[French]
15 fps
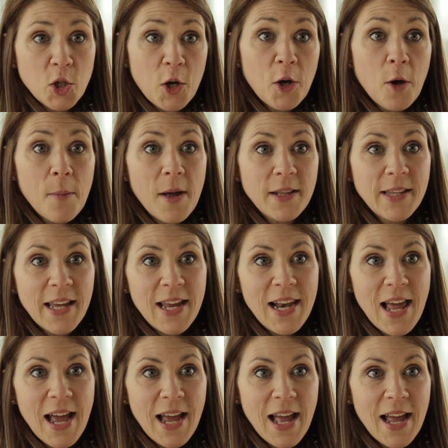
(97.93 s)
Je recommanderais
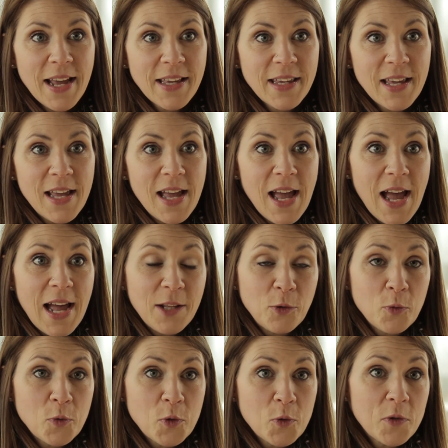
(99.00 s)
l'ARAC à
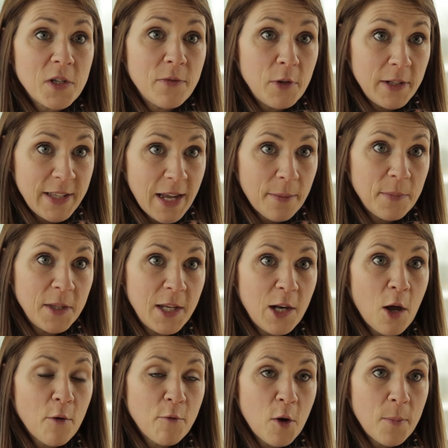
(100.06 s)
tous ceux qui veulent terminer
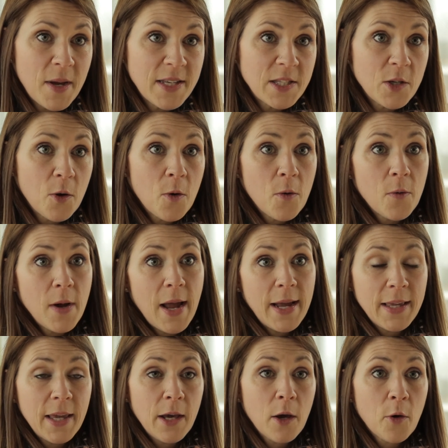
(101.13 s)
leur formation,
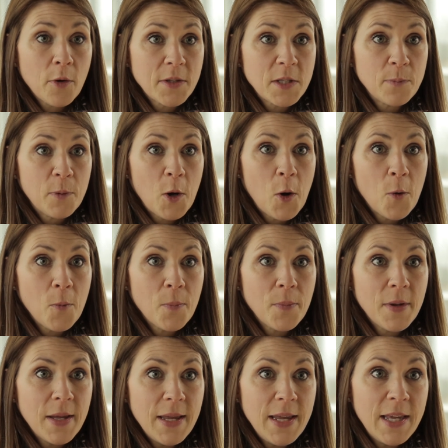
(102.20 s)
acquérir un
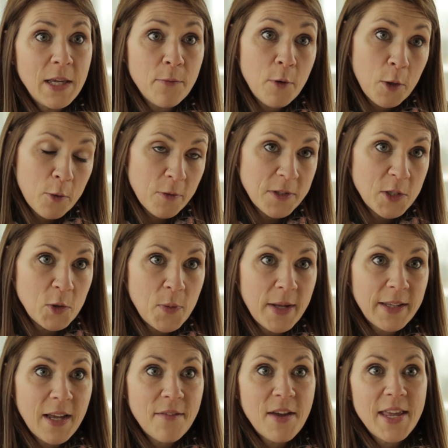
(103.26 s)
diplôme et qui veulent continuer
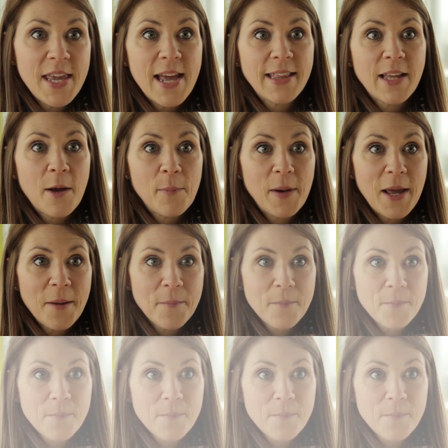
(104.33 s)
à travailler à temps plein.